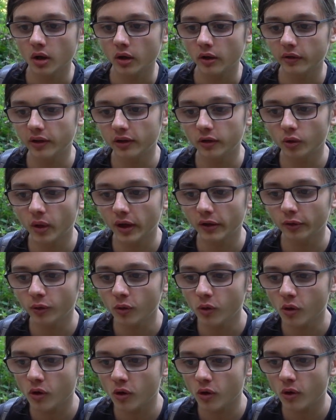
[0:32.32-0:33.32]
Ces
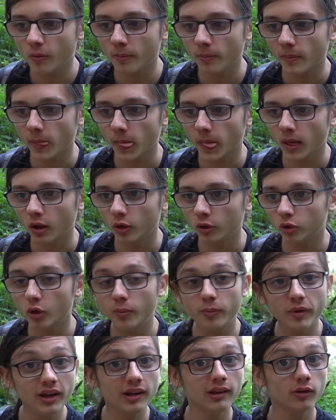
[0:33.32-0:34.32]
oiseaux, euh,
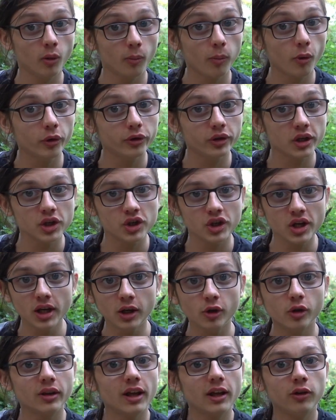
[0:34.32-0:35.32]
depuis qu'ils sont protégés,
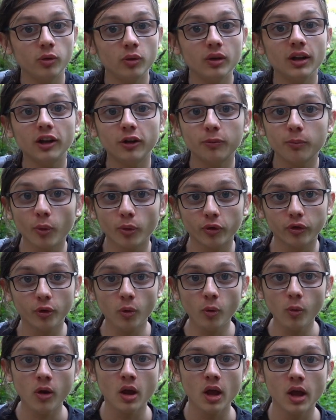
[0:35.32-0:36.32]
connaissent une
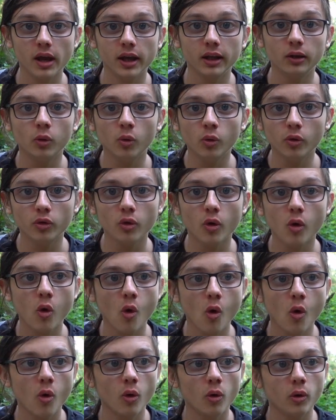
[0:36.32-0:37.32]
expansion et donc euh,
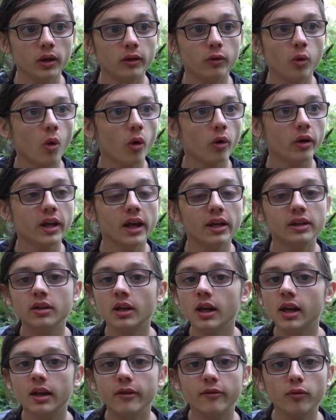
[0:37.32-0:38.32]
ils ont
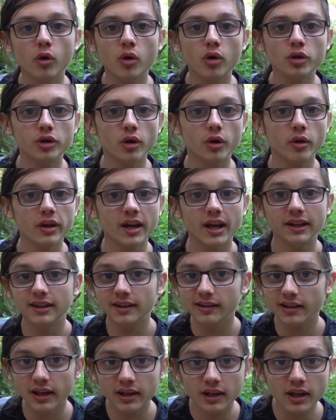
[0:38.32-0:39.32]
regagné les Vosges il y a
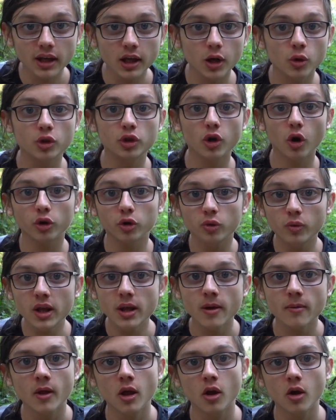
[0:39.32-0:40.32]
des années et aujourd'hui
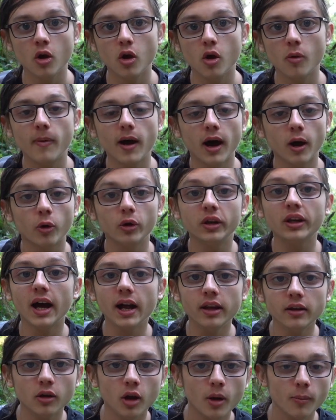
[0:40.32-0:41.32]
ben,
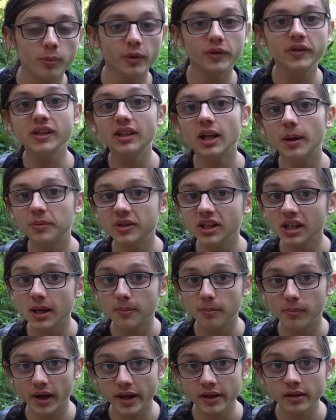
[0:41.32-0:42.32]
regagnent petit à petit les
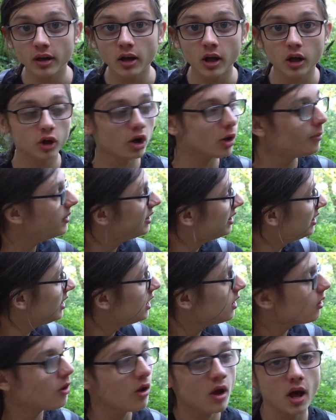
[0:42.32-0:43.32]
plaines, comme
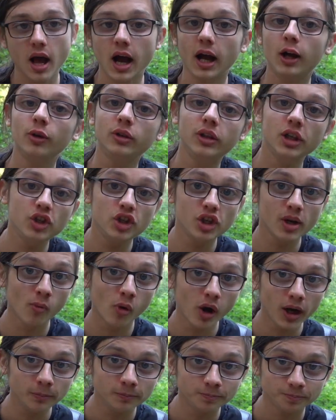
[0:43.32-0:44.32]
ici à côté de chez
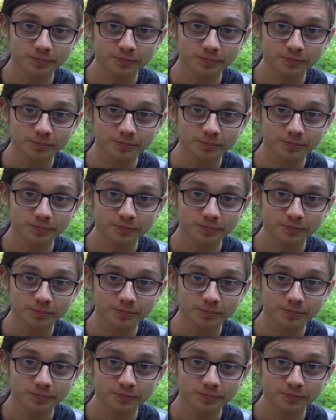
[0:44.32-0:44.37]
moi.